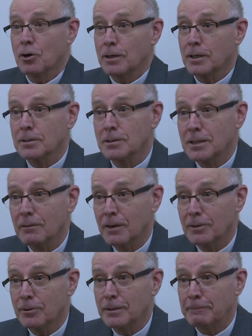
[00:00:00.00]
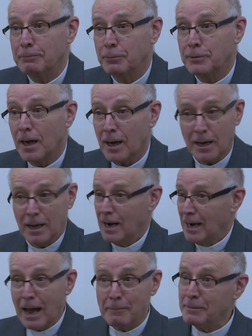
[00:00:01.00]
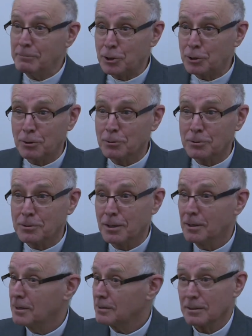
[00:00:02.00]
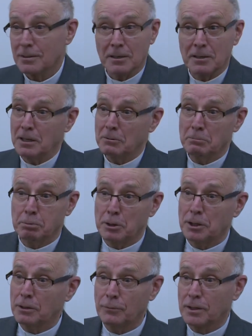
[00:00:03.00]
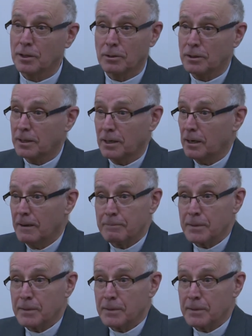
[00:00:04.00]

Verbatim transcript: Qu'est-ce que ça va donner plus tard La même chose, c'est-à-dire une petite vie tranquille.